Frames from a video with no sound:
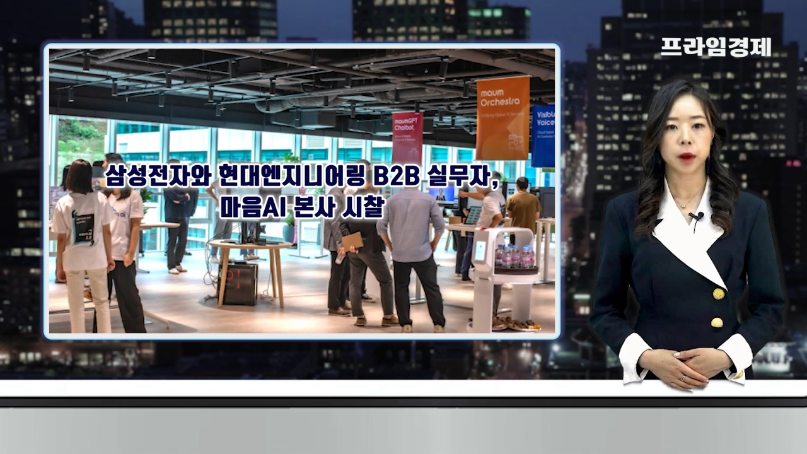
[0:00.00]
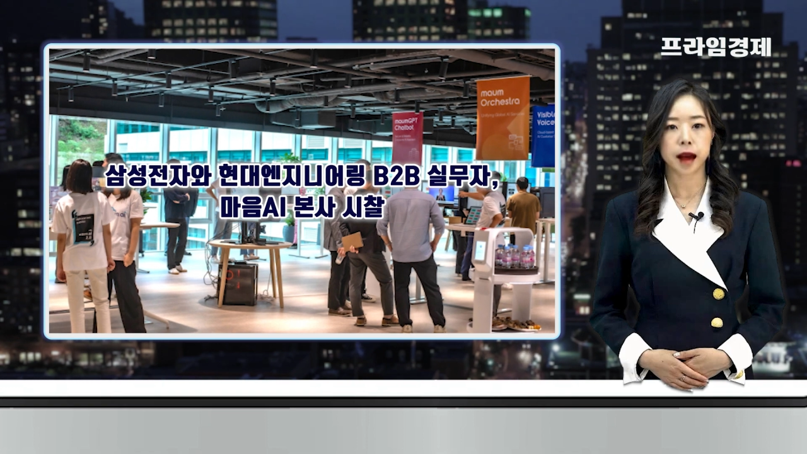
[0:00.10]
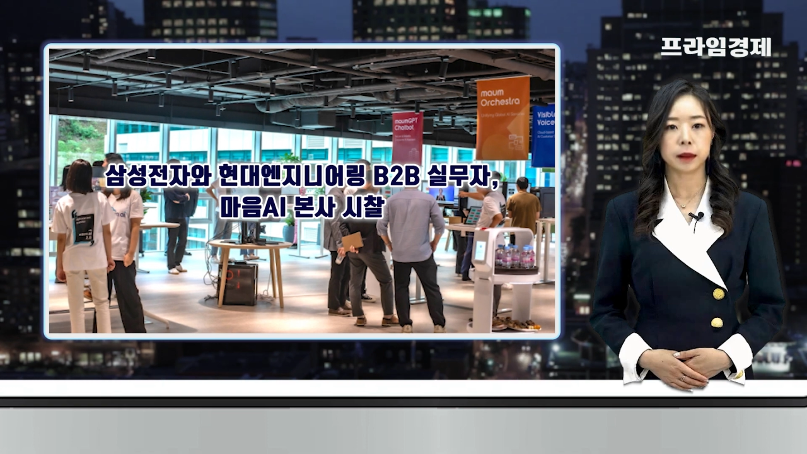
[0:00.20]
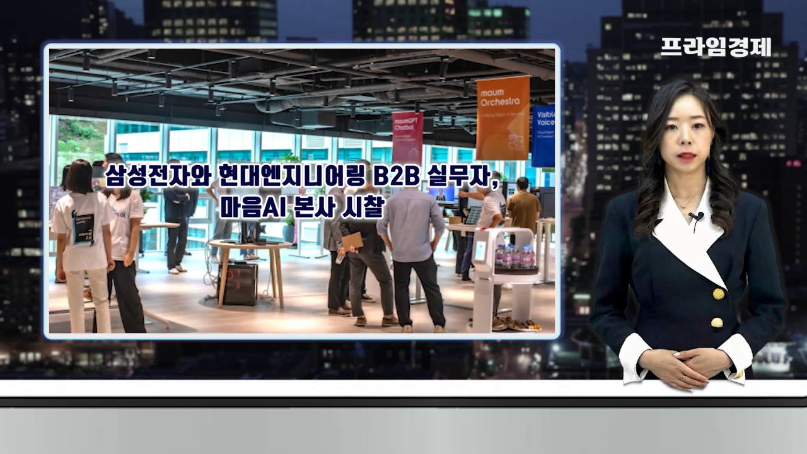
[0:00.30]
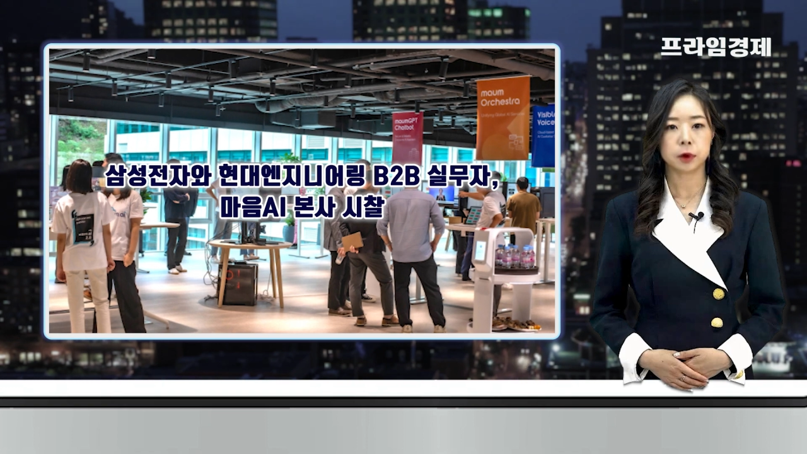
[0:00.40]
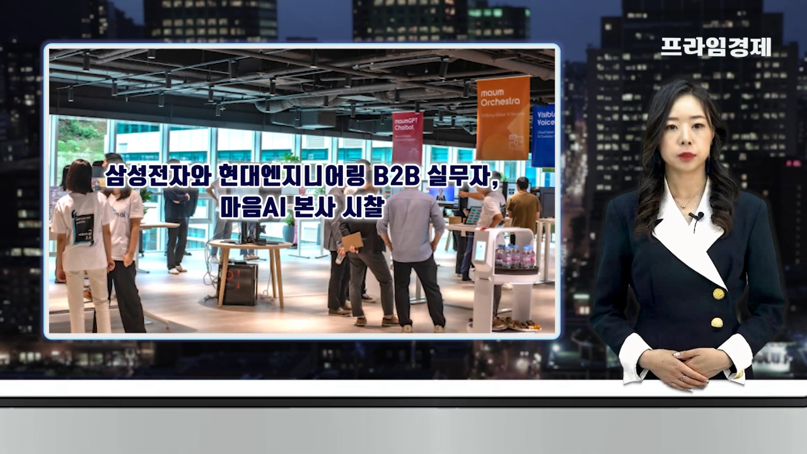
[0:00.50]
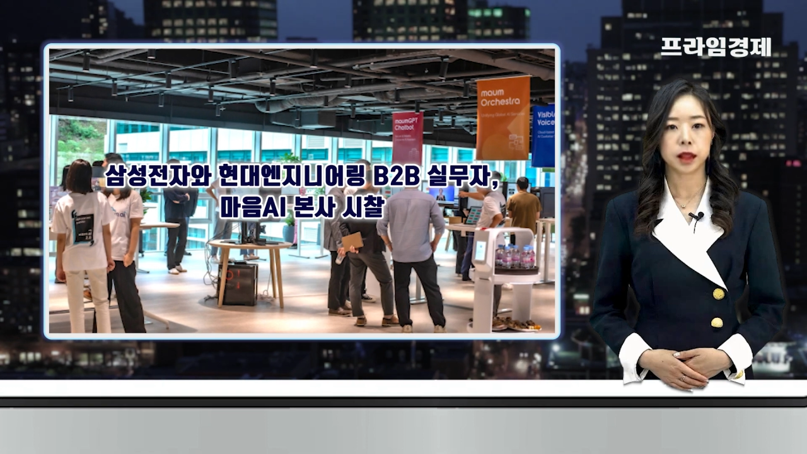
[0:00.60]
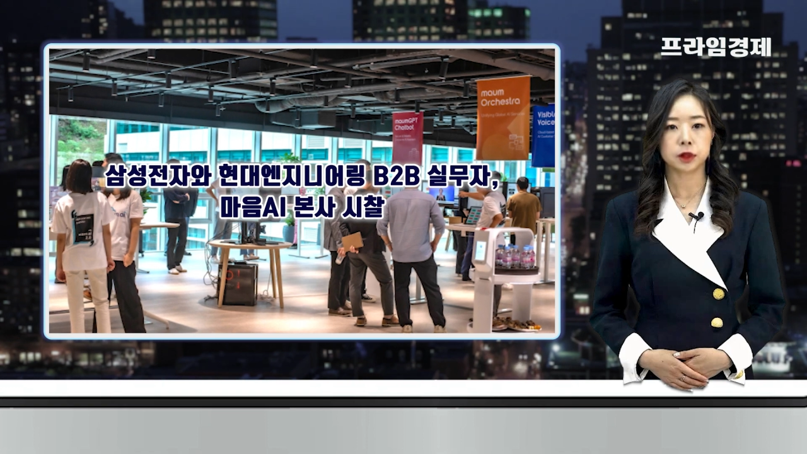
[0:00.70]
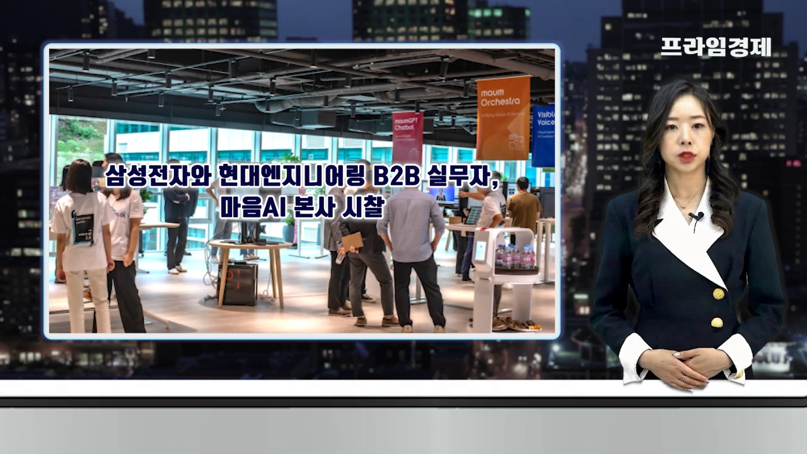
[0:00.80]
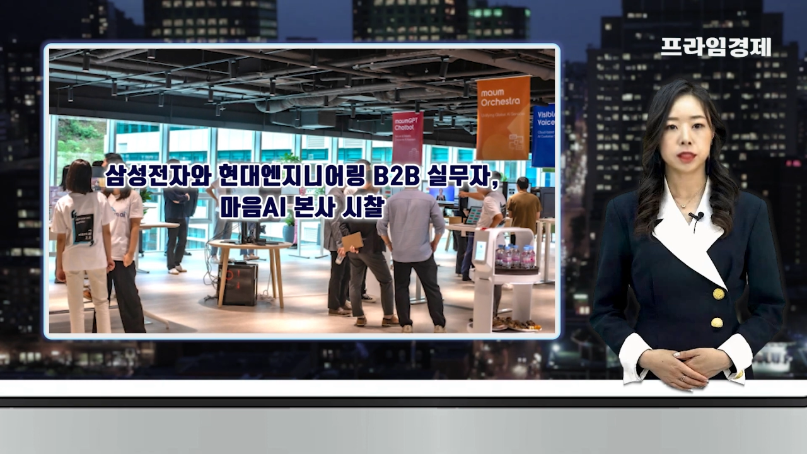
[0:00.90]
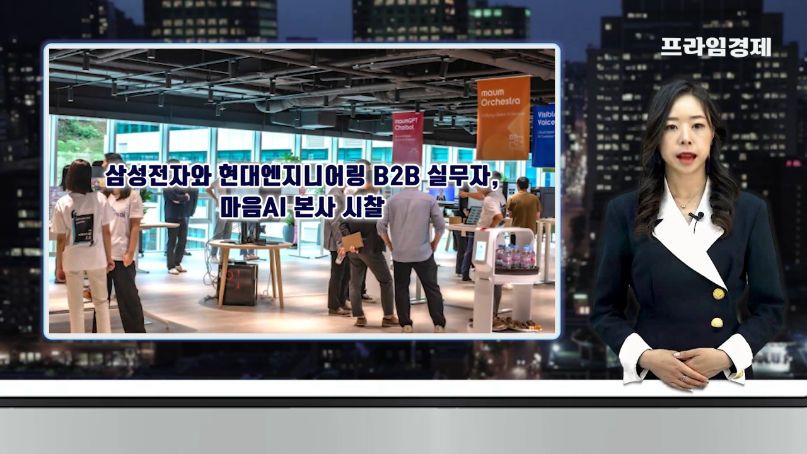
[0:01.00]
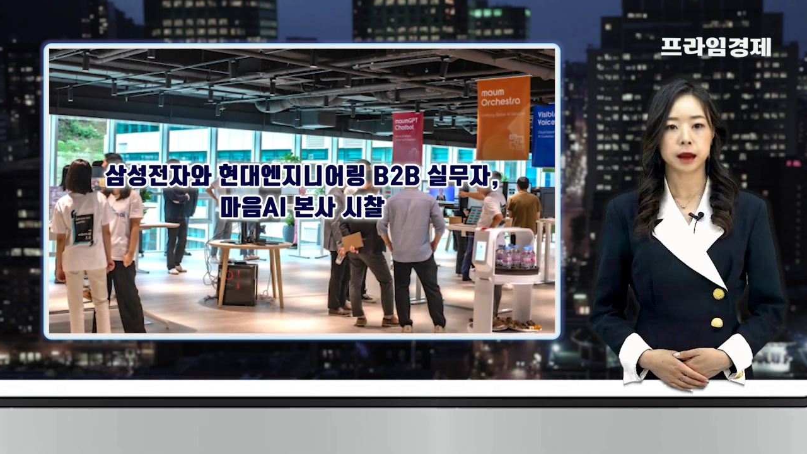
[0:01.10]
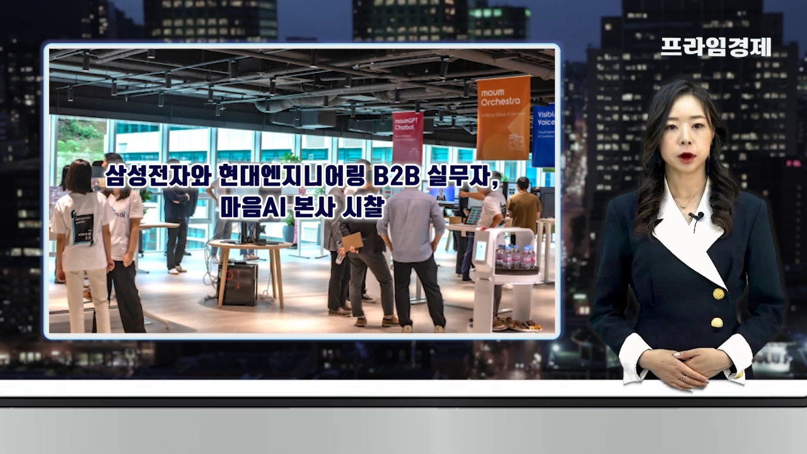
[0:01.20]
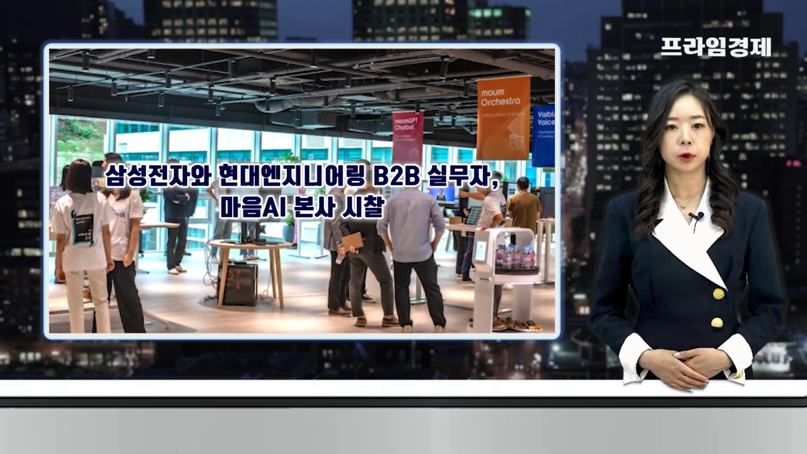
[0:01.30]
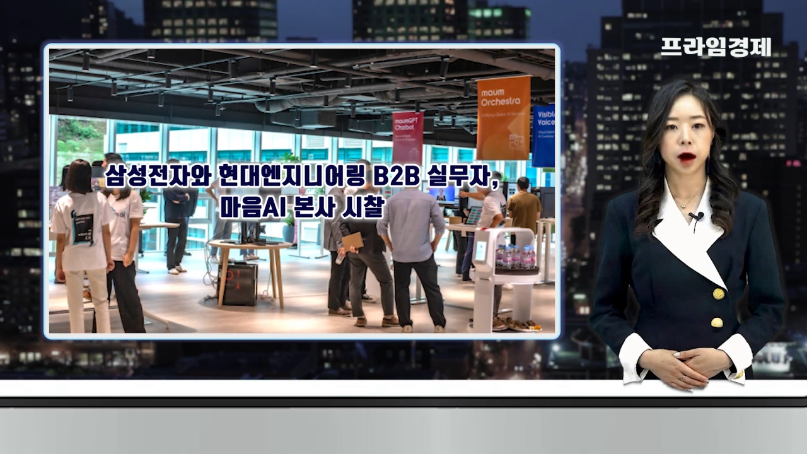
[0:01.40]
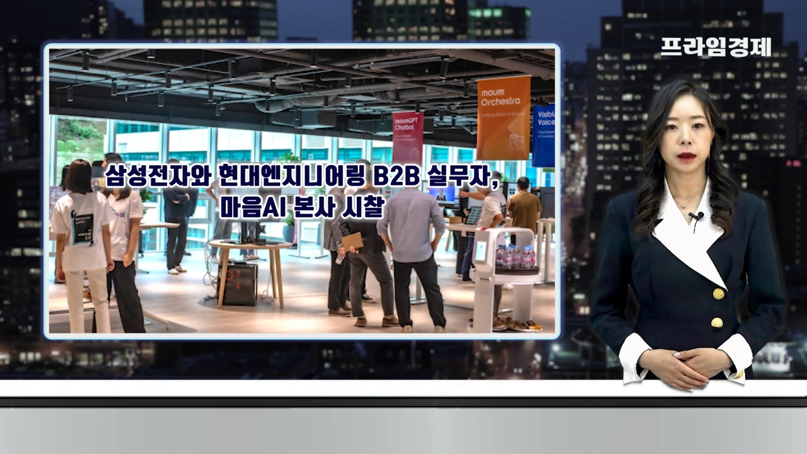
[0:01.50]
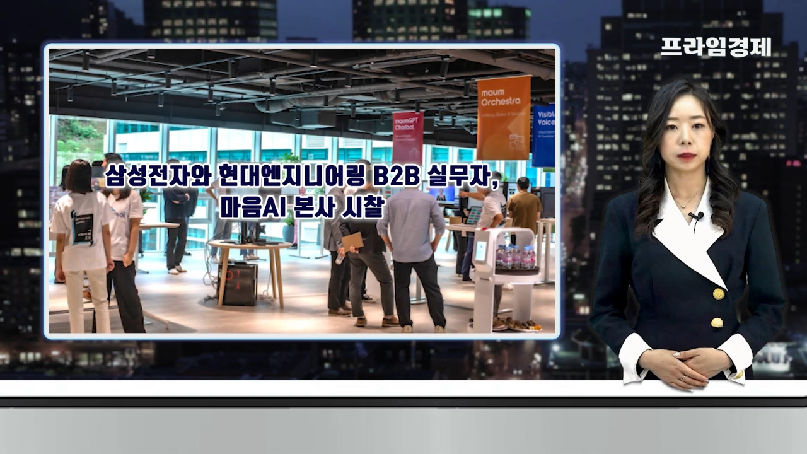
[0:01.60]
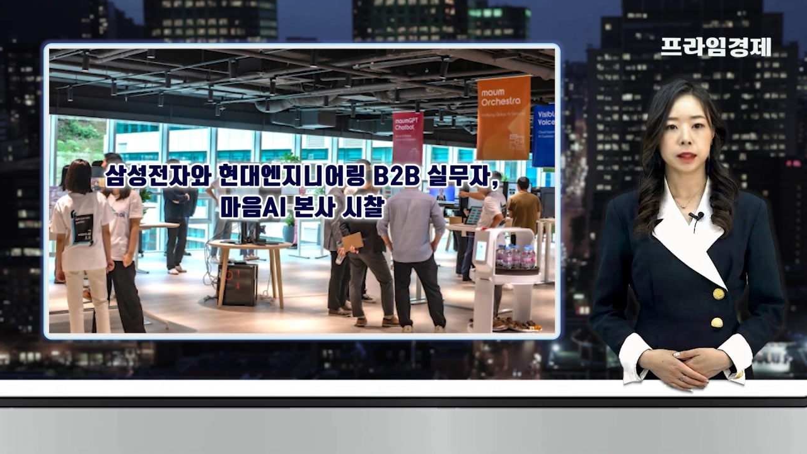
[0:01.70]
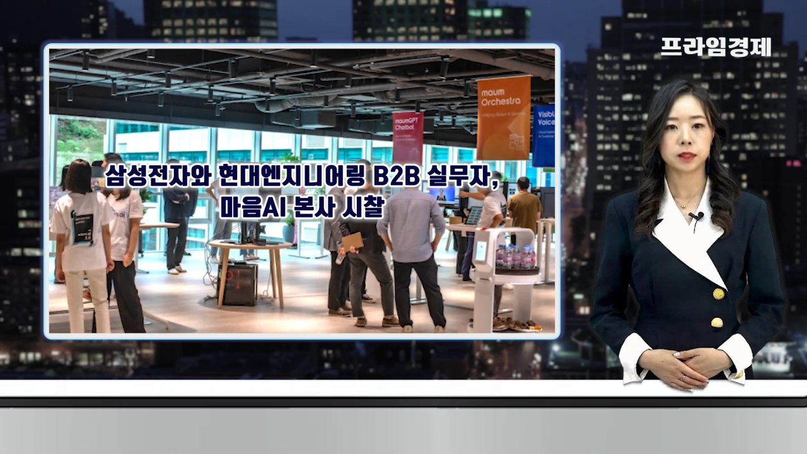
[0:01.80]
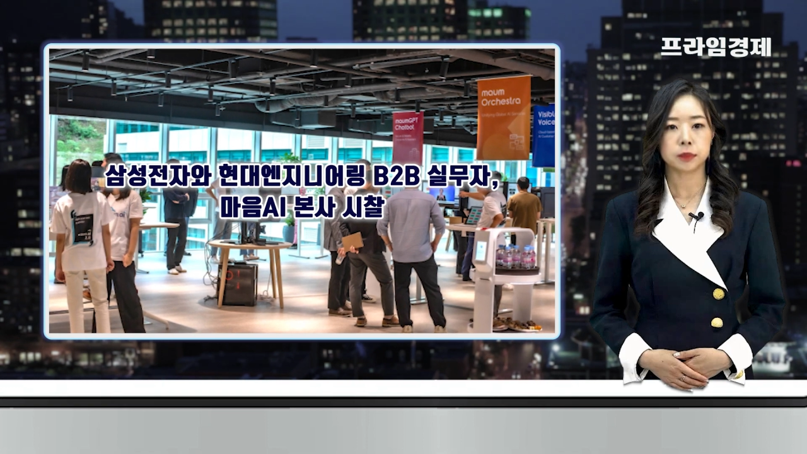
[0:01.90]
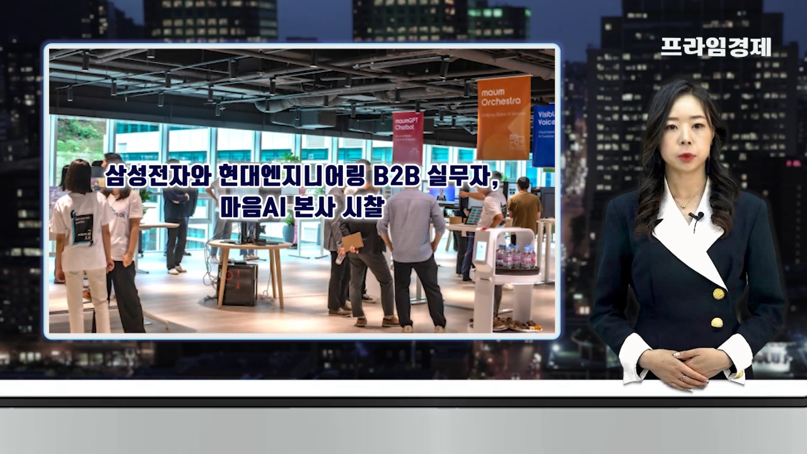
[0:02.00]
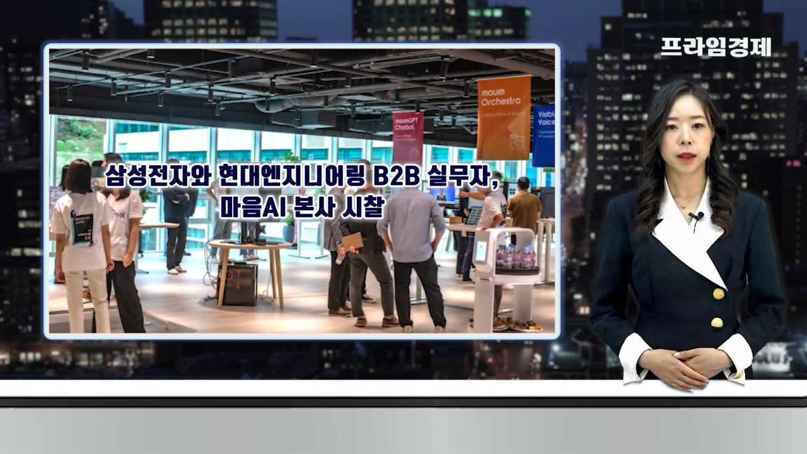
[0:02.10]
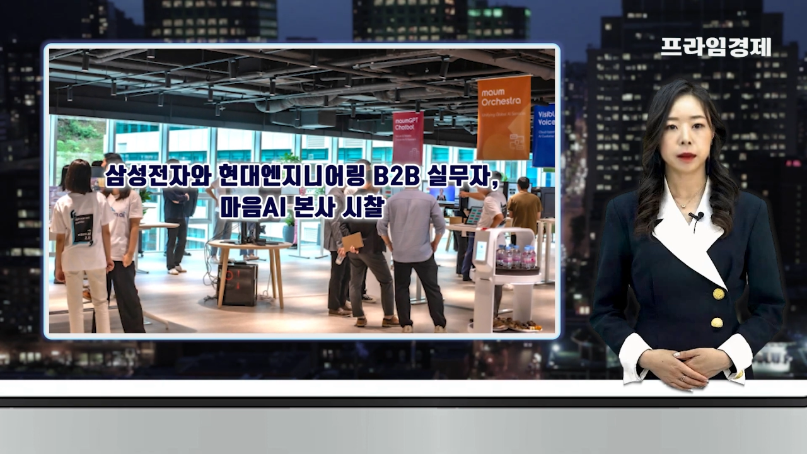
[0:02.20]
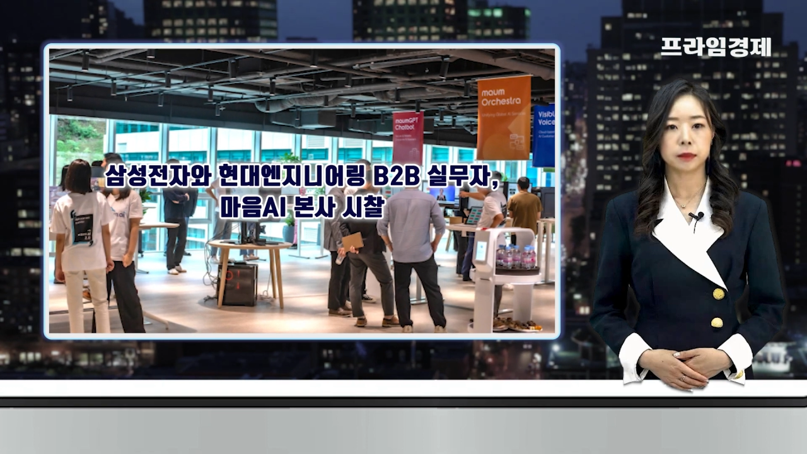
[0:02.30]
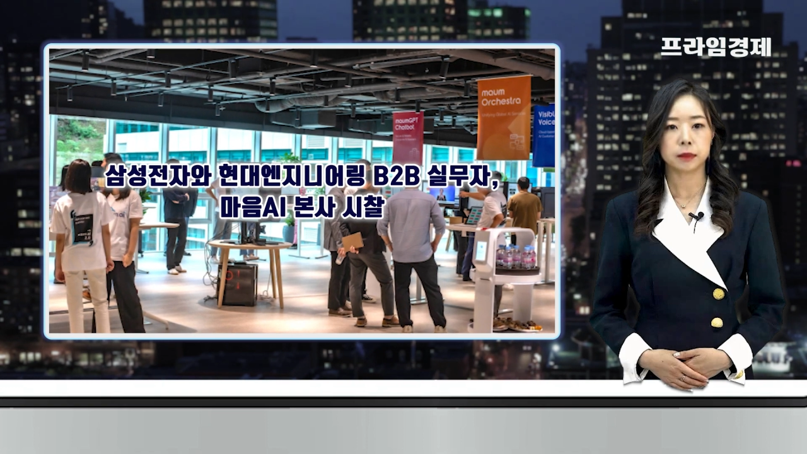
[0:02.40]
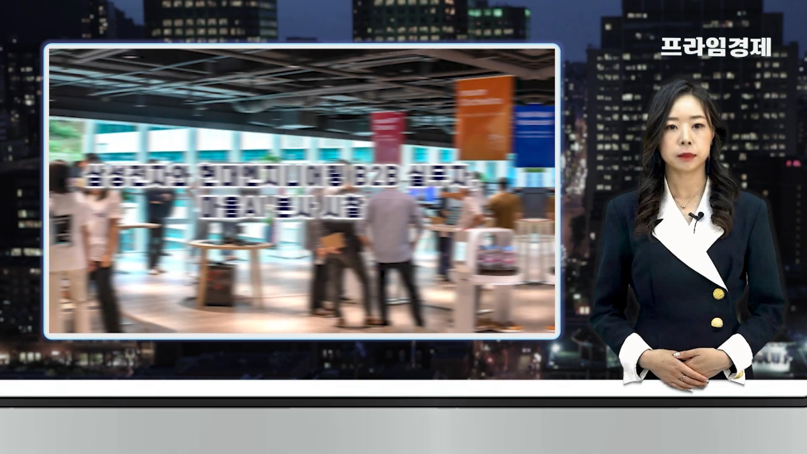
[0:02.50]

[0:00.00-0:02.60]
프라임 경제 취재 결과 확인됐습니다.